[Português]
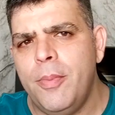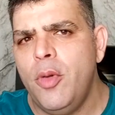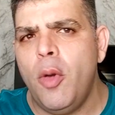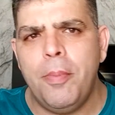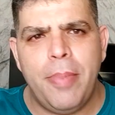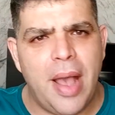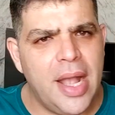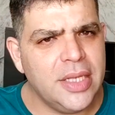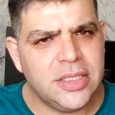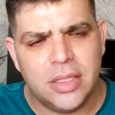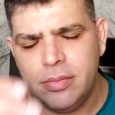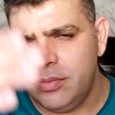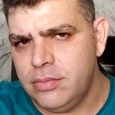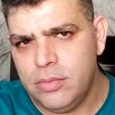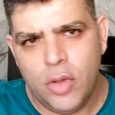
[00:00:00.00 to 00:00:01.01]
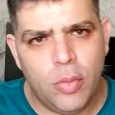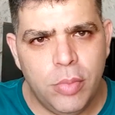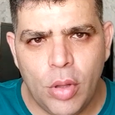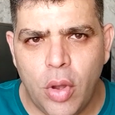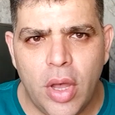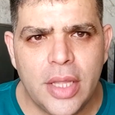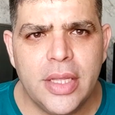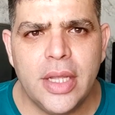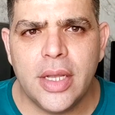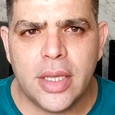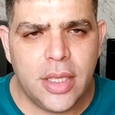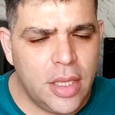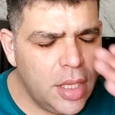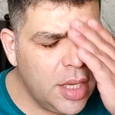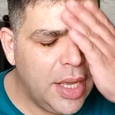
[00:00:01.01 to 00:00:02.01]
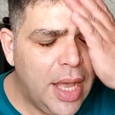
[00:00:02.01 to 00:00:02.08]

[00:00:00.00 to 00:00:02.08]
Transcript: meu parceiro, meu brother aqui,